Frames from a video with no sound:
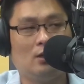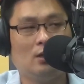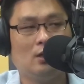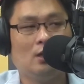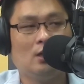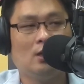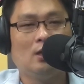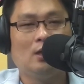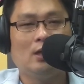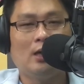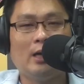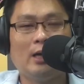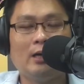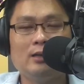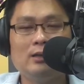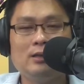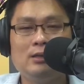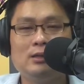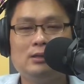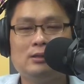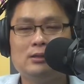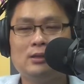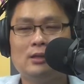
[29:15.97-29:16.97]
嗯。啊，
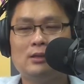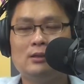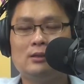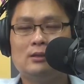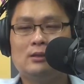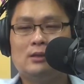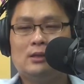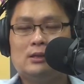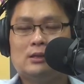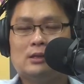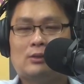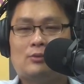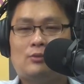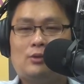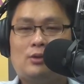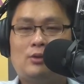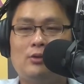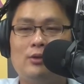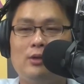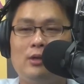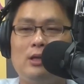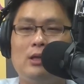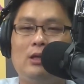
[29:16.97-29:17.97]
伊算二十几
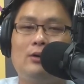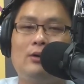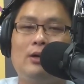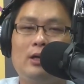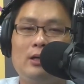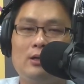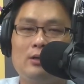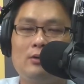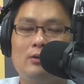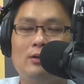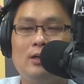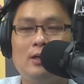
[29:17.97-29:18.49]
岁，你要发现讲，